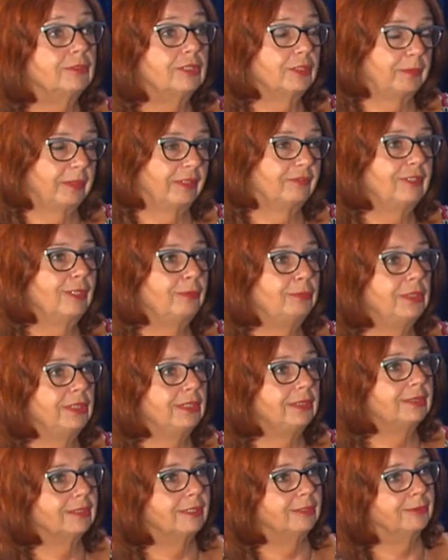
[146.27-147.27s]
Co prawda
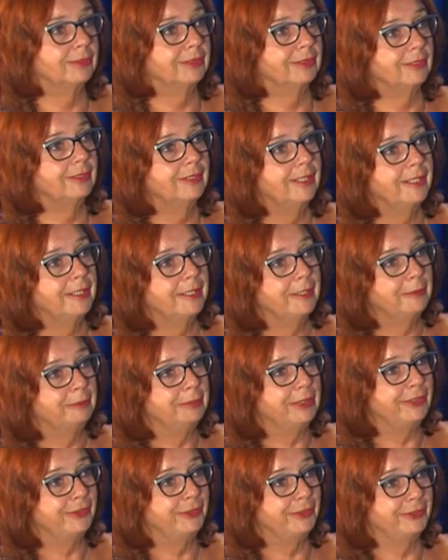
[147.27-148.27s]
blisko, bo to
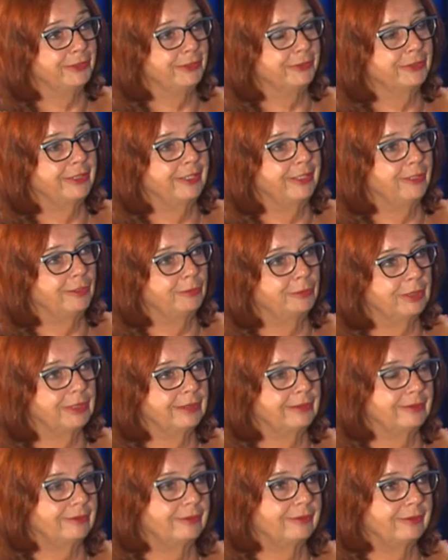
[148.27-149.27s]
50
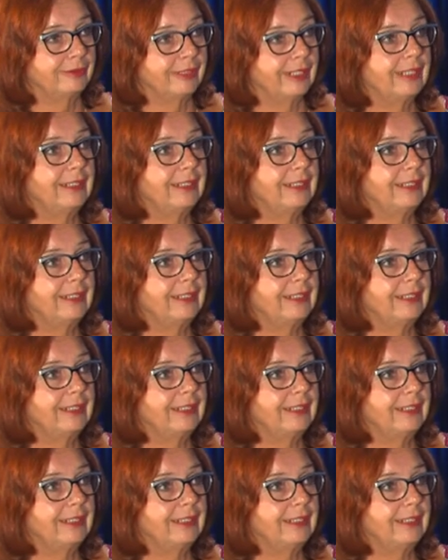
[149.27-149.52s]
kilometrów,